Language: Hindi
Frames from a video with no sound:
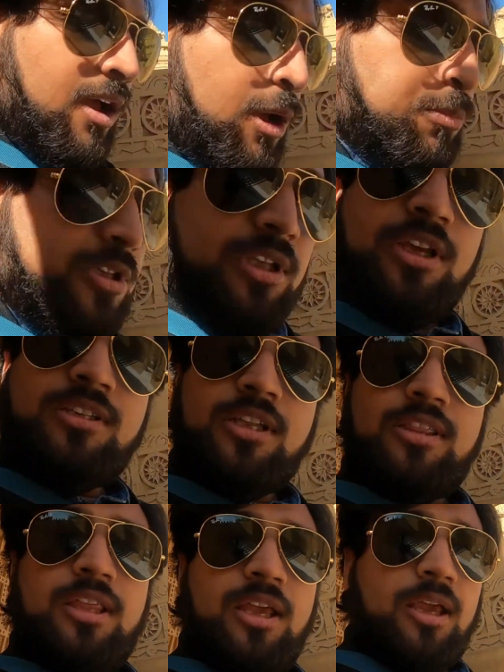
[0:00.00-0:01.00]
अब सीधे
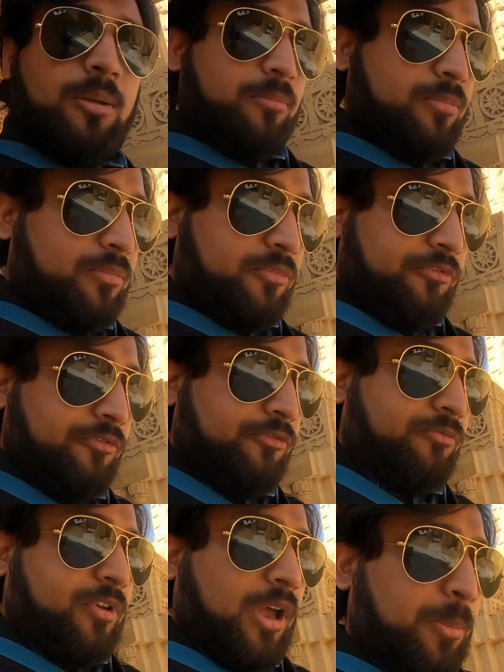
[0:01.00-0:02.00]
चलते हैं
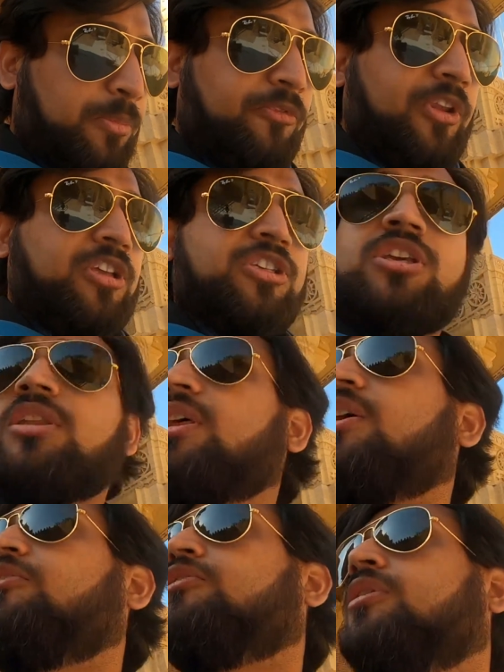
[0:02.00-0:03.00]
कल्प वृक्ष की
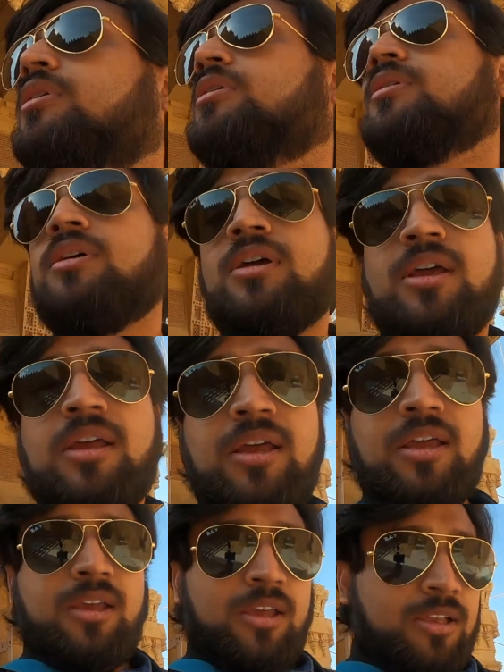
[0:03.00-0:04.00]
तरफ
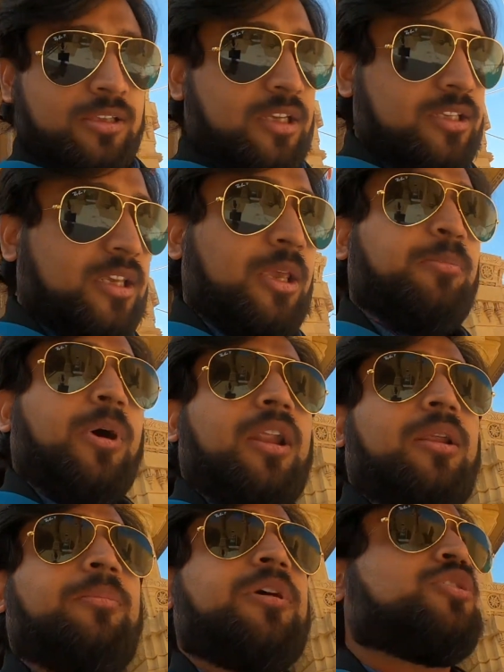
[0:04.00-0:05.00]
जिसकी
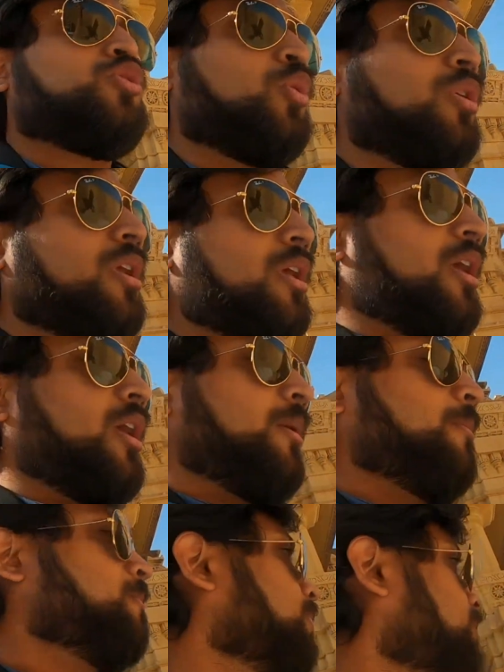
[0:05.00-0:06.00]
बारे में सुन के
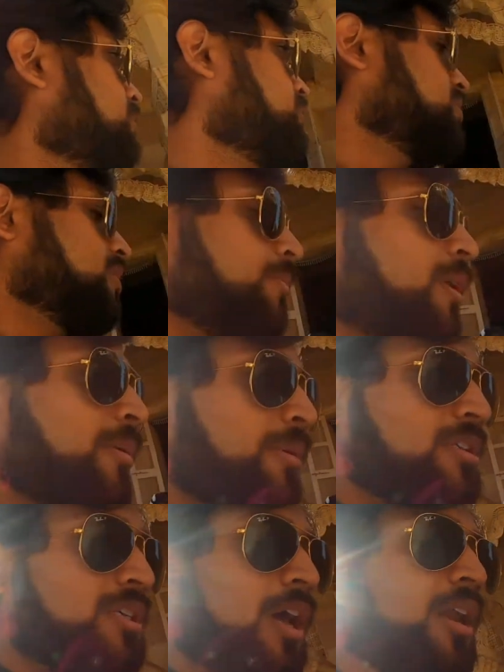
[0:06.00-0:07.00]
जिसके बारे
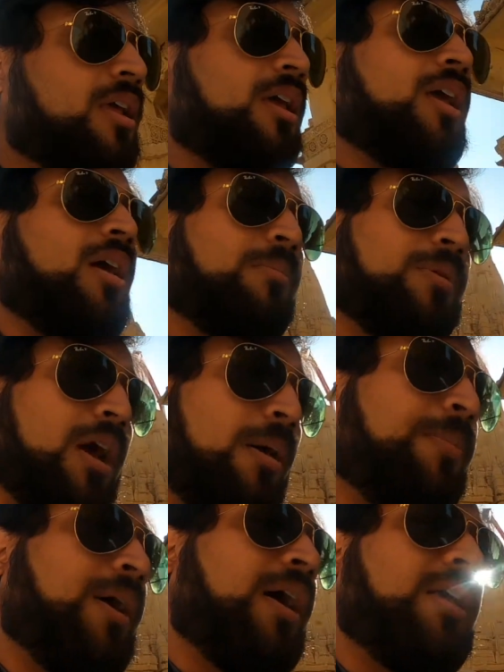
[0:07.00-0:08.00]
में जान के हम यहाँ
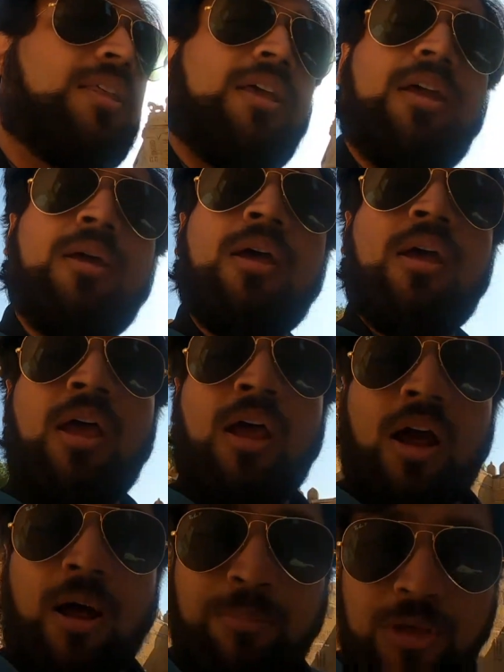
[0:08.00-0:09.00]
पे आए थे
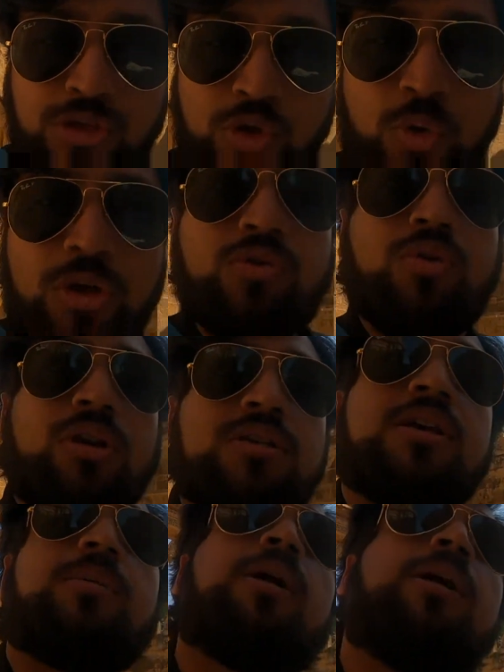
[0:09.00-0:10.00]
हमने स्टोरी सुनी
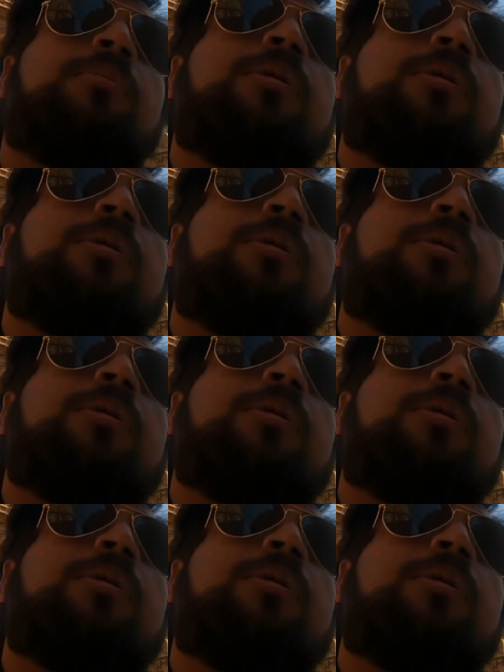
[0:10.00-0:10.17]
इसके बारे